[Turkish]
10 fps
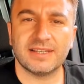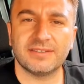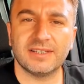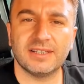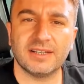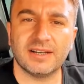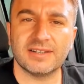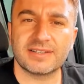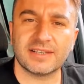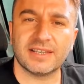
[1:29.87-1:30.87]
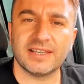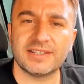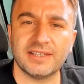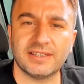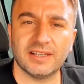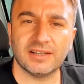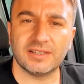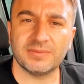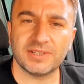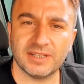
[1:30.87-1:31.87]
Ramil Hüseyin Ağa'nın
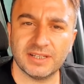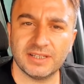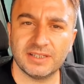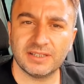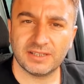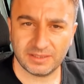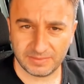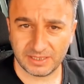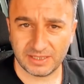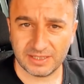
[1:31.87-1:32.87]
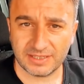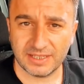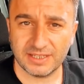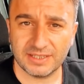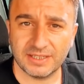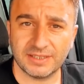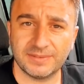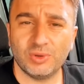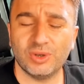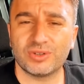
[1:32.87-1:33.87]
girişimleriyle bir nebze de olsa destek
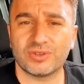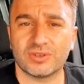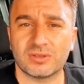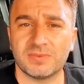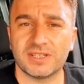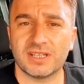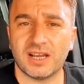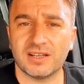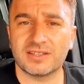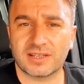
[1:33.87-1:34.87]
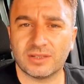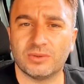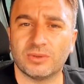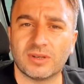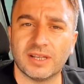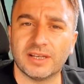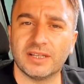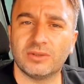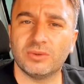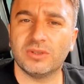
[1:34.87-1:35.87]
geldi. Bunun
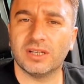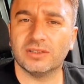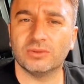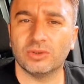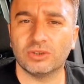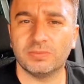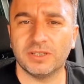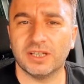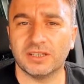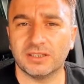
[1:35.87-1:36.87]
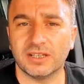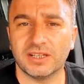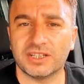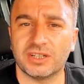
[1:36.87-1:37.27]
için Ramil Bey'e teşekkür ederim.